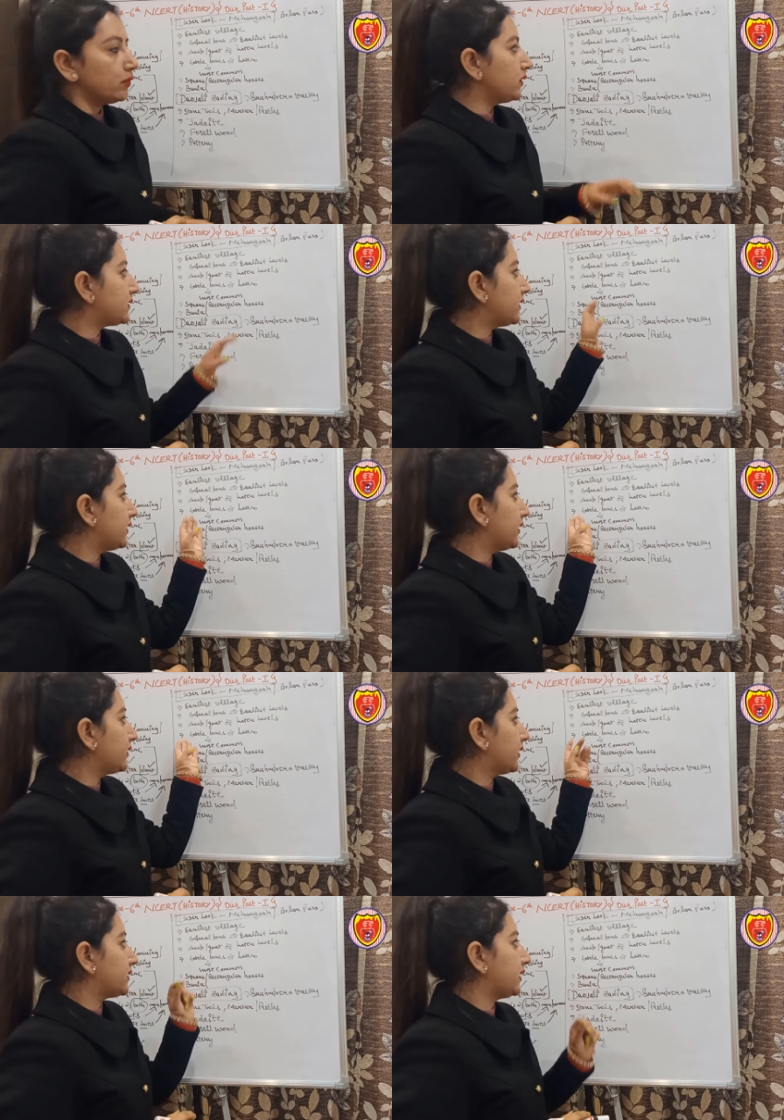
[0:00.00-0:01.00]
तो इससे ये
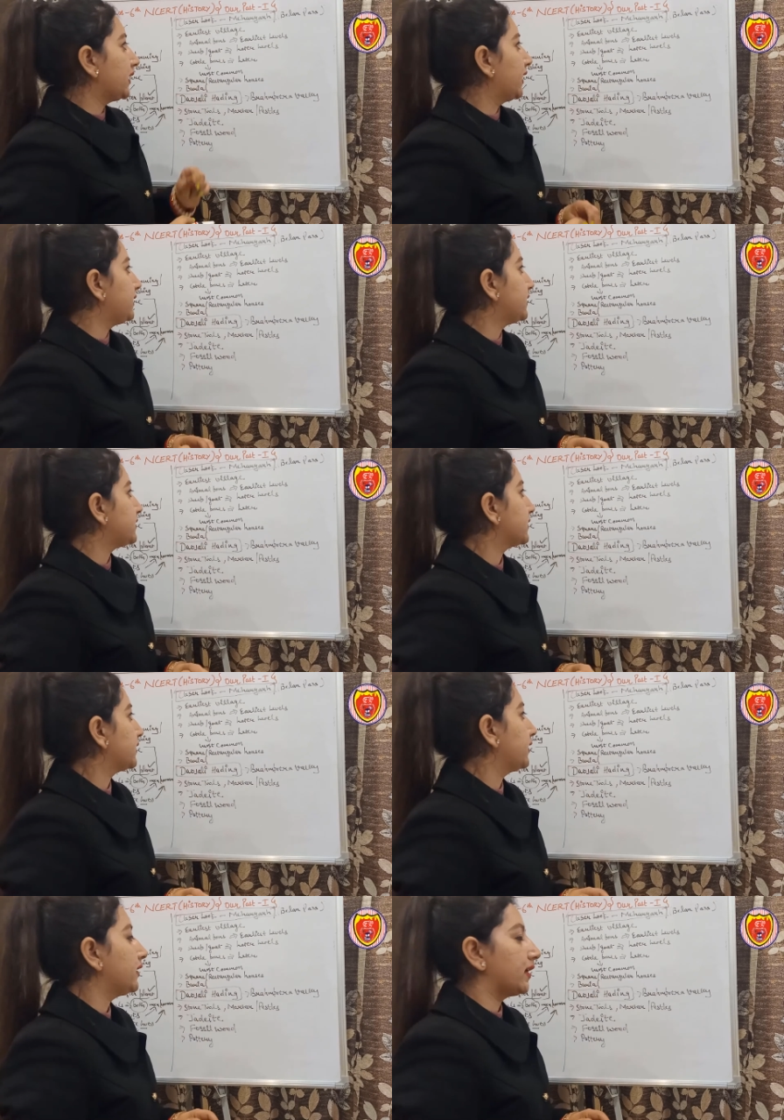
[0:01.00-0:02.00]
अंदाजा लगाया जा
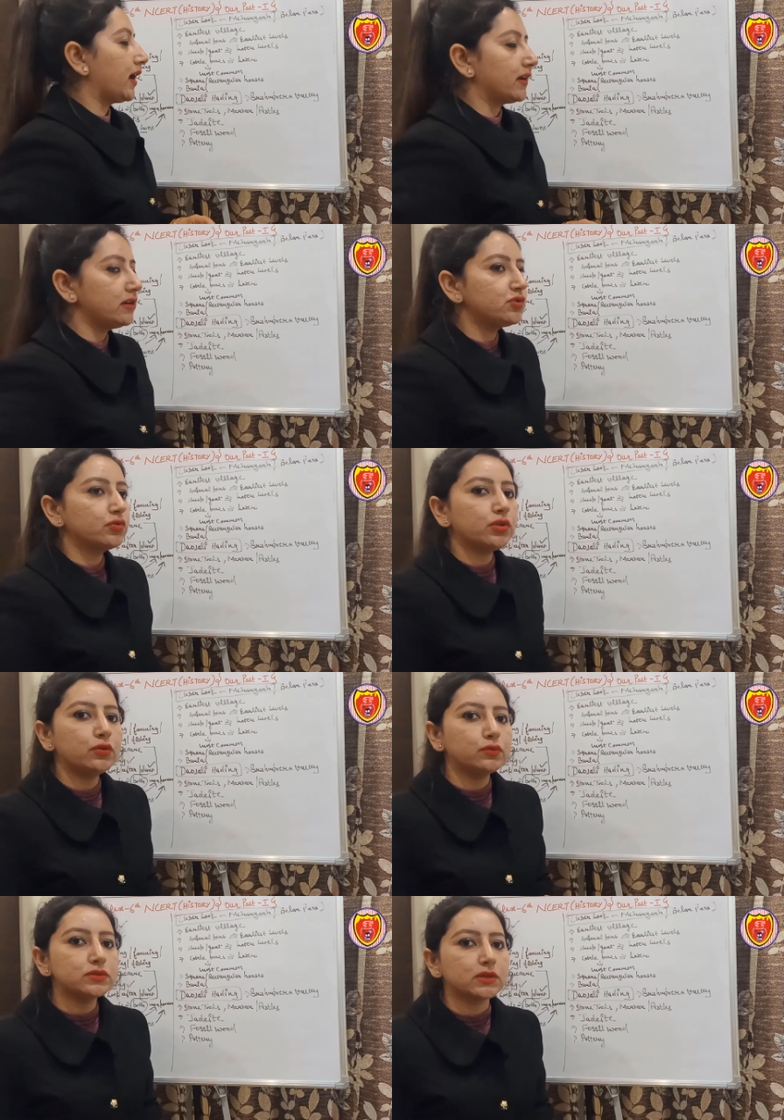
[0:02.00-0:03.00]
सकता है कि कैटल जो थी
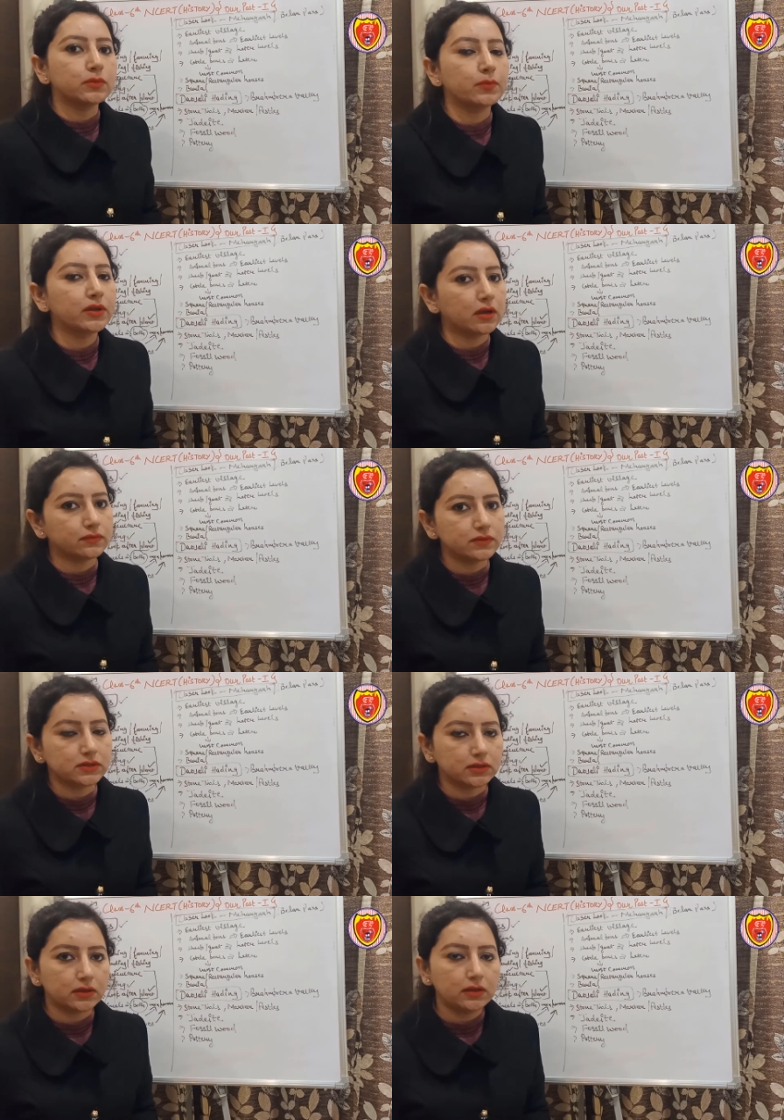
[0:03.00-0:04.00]
उस समय में काफी
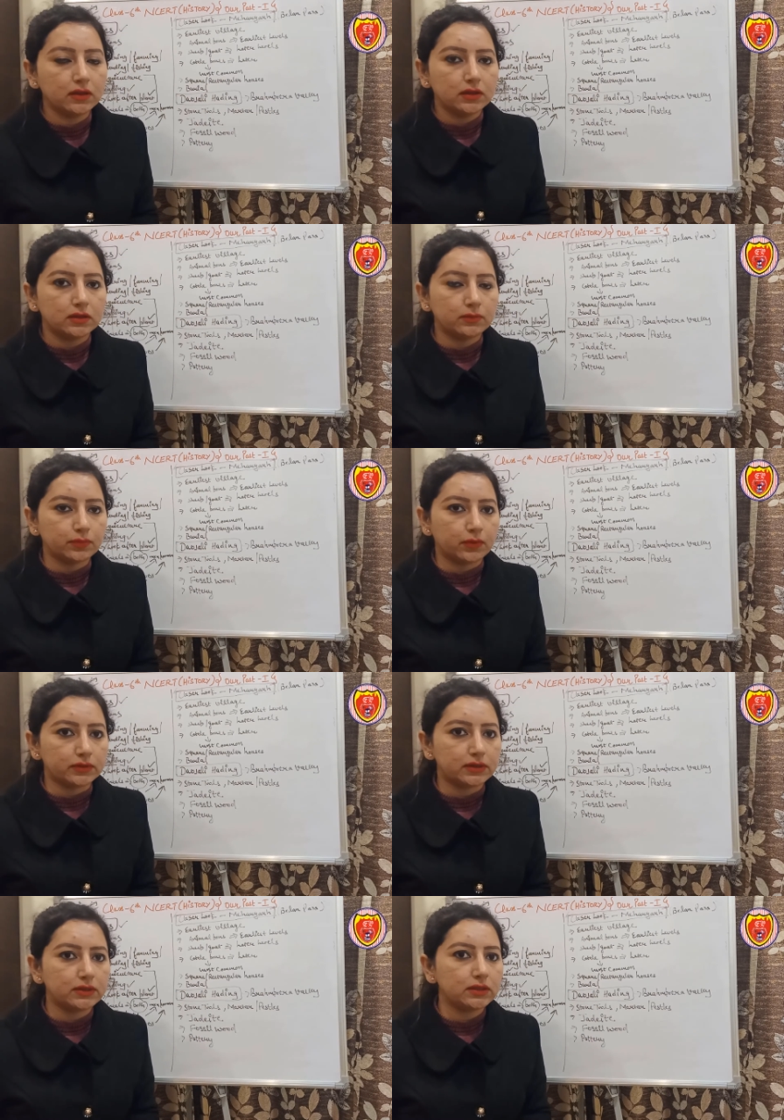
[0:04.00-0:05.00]
ज्यादा
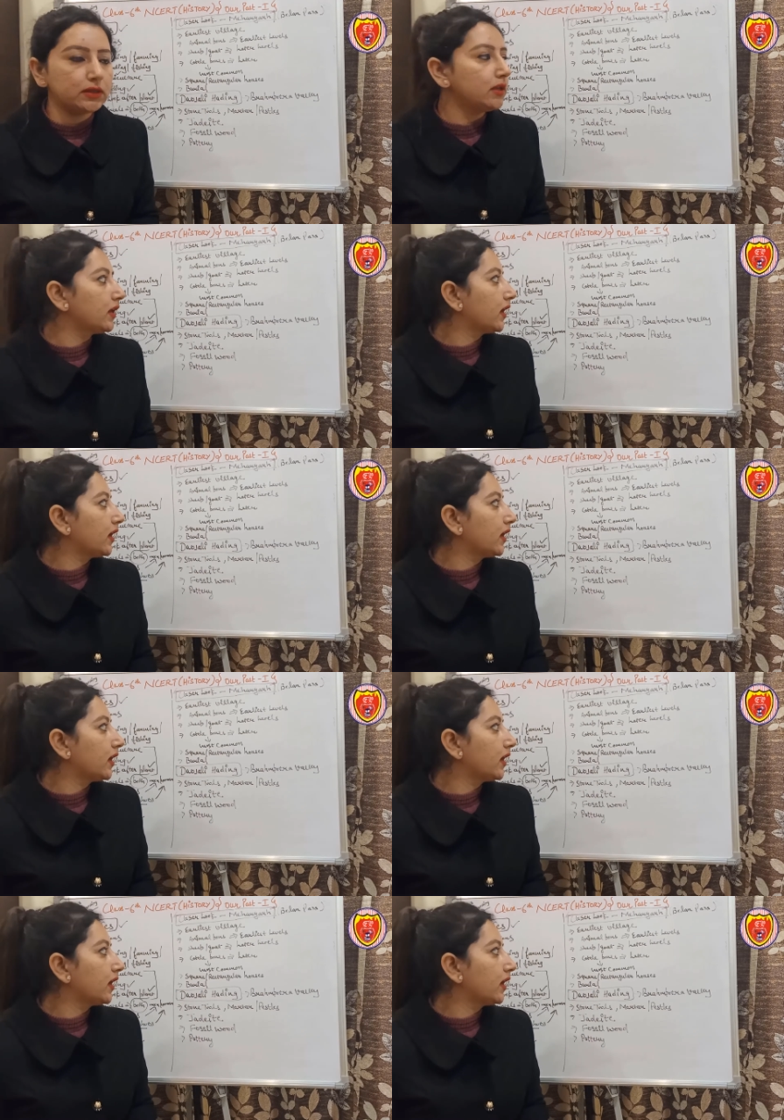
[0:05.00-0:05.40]
इम्पोर्टेंट थी